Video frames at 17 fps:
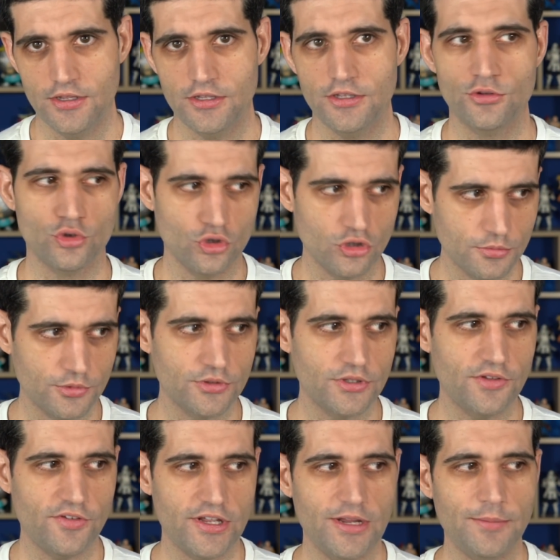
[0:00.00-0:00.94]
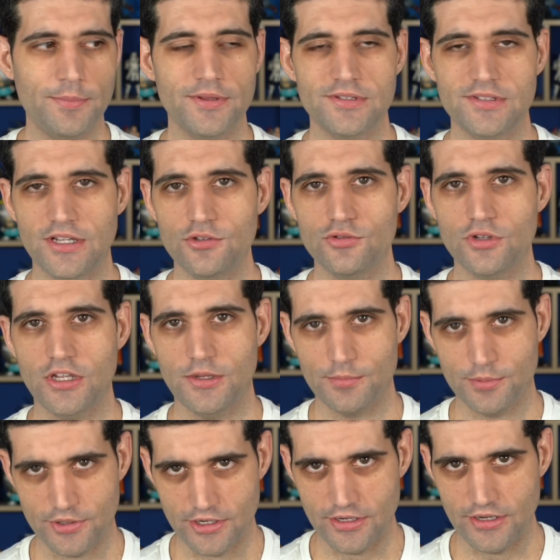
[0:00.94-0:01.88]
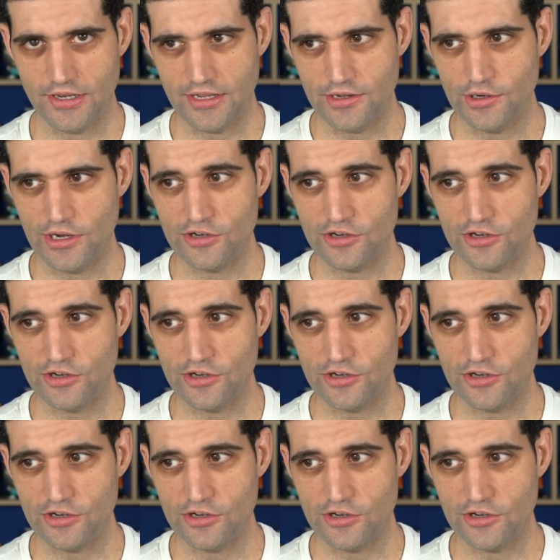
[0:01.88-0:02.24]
E todo mundo deveria pensar isso aí, porque né,